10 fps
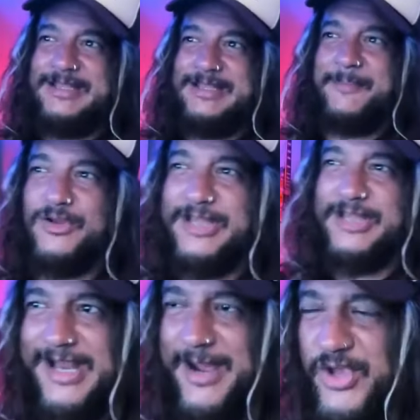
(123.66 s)
pero te
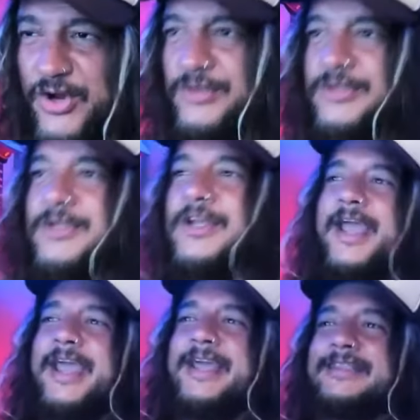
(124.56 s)
recabió.
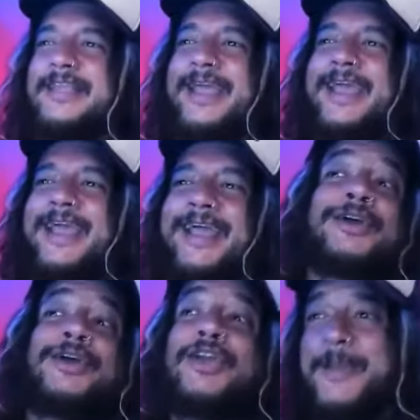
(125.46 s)
Este,
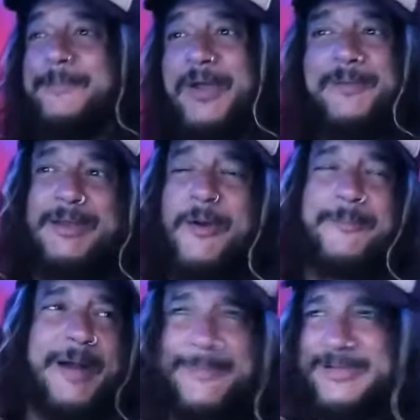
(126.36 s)
y después vinimos
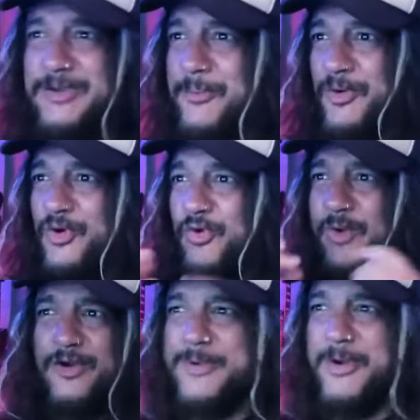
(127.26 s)
para acá, pasamos por un
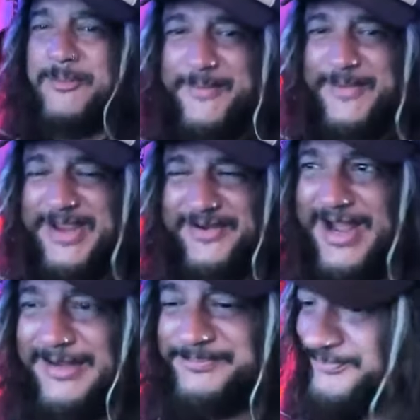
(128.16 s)
lugar, compramos más birra.